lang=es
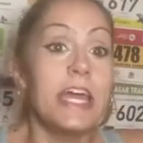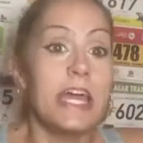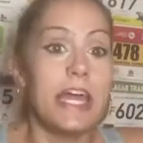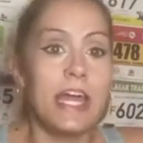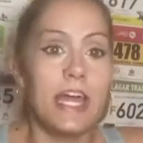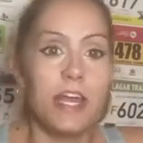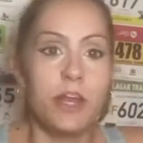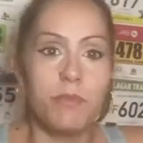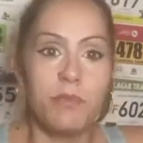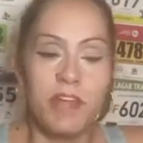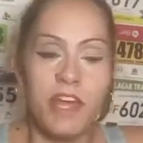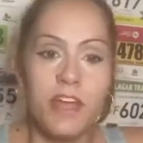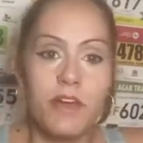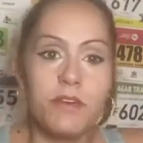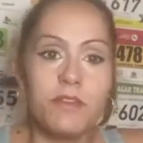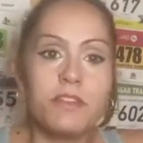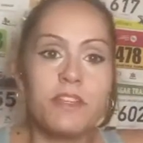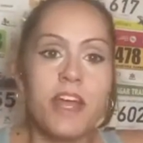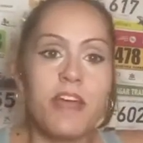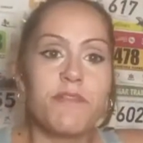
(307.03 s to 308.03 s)
Eh, lo puedes
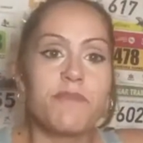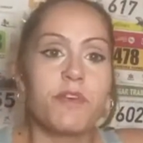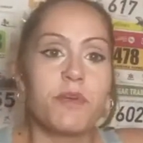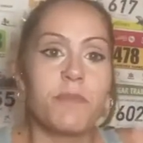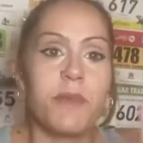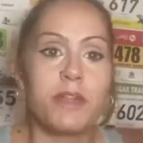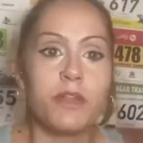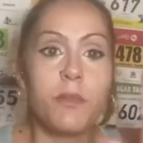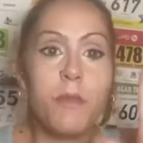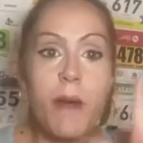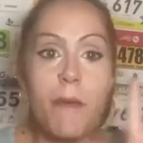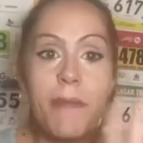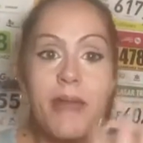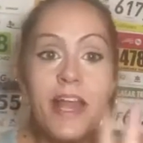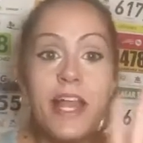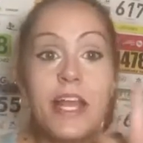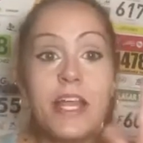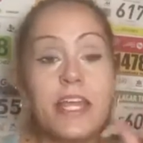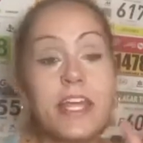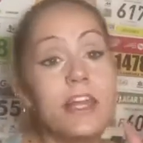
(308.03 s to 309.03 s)
encontrar en formato
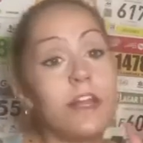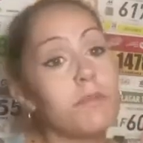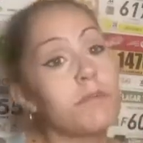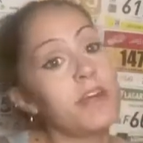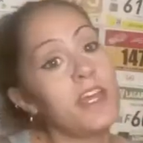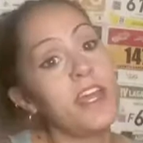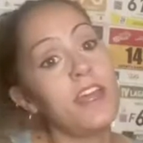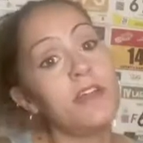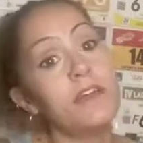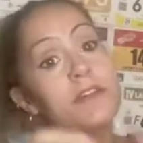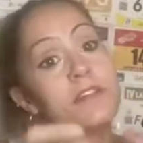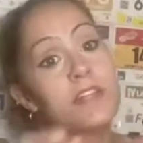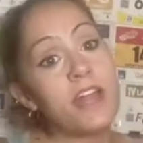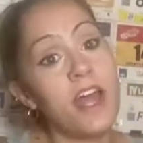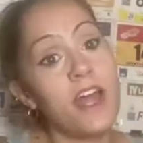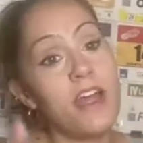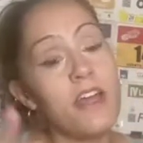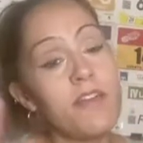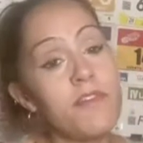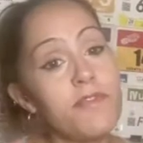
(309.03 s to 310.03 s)
papel y lo puedes
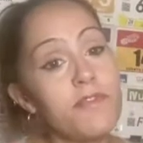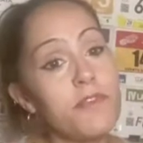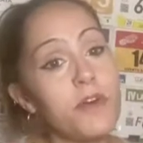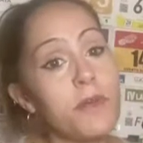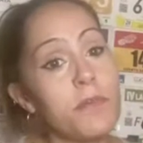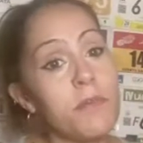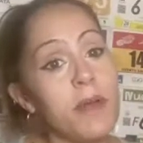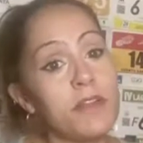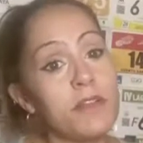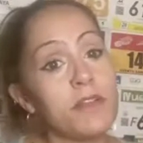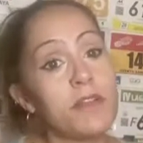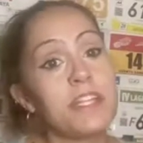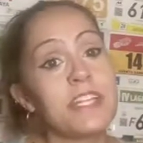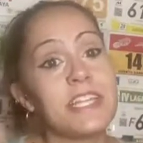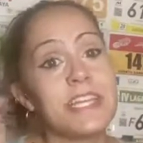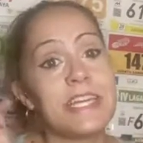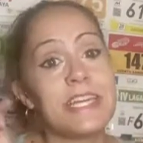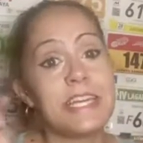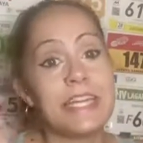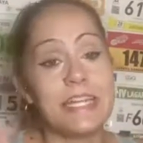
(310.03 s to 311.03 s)
encontrar en formato
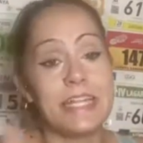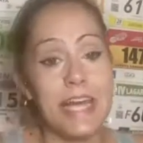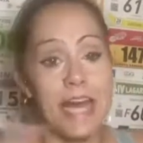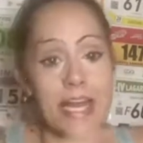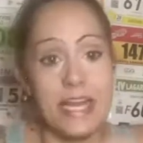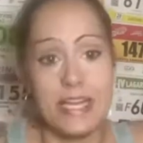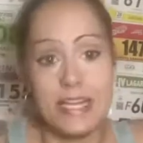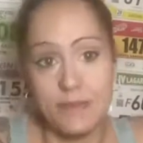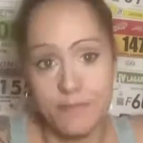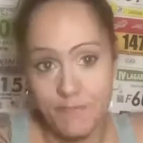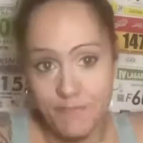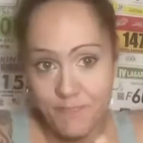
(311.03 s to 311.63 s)
digital.